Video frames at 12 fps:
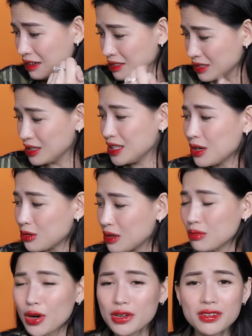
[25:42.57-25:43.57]
giới thiệu
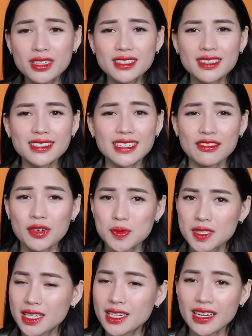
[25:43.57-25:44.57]
đến mọi người những cái sản
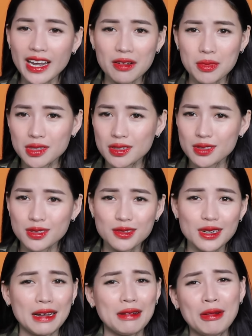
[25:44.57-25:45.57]
phẩm skincare mà thực
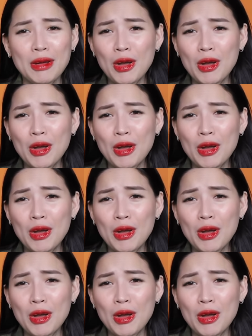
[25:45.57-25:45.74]
sự là